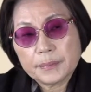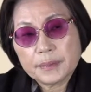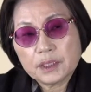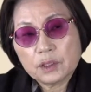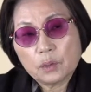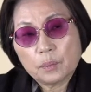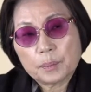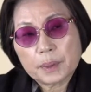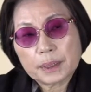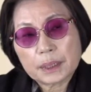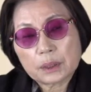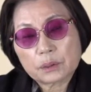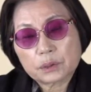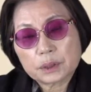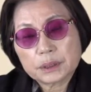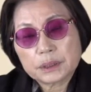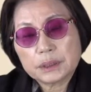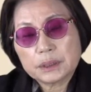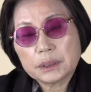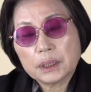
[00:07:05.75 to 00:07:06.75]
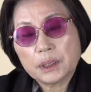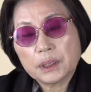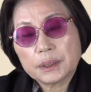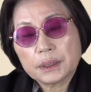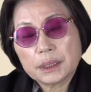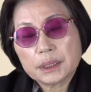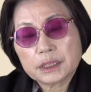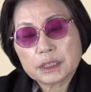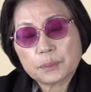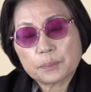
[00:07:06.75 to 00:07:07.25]
미니 엄마라고 하는
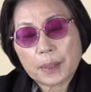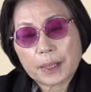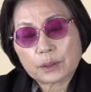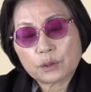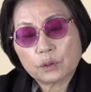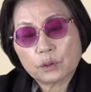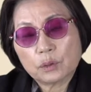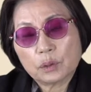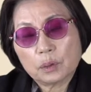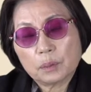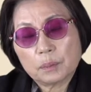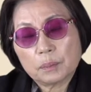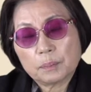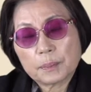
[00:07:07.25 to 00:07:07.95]
지영이네 집 바로